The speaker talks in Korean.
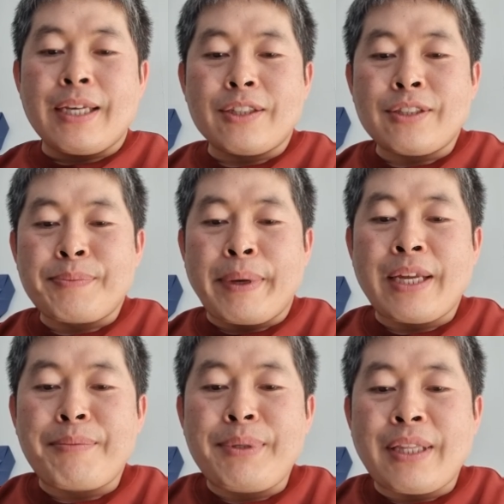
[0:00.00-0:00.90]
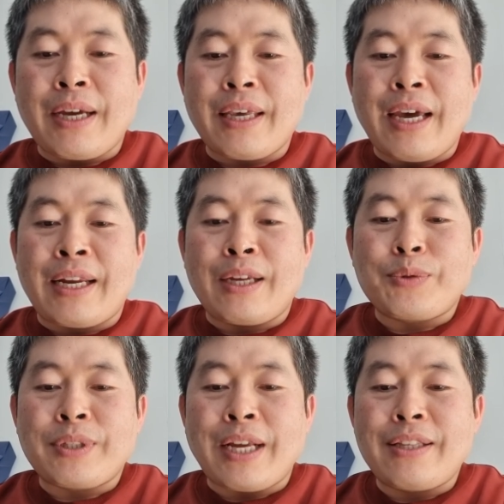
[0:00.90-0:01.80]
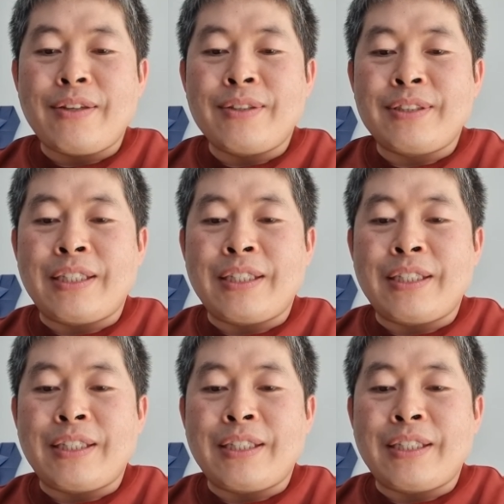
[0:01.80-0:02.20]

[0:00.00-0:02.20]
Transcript: 이것은 베냐민 땅의 아나돗에 살던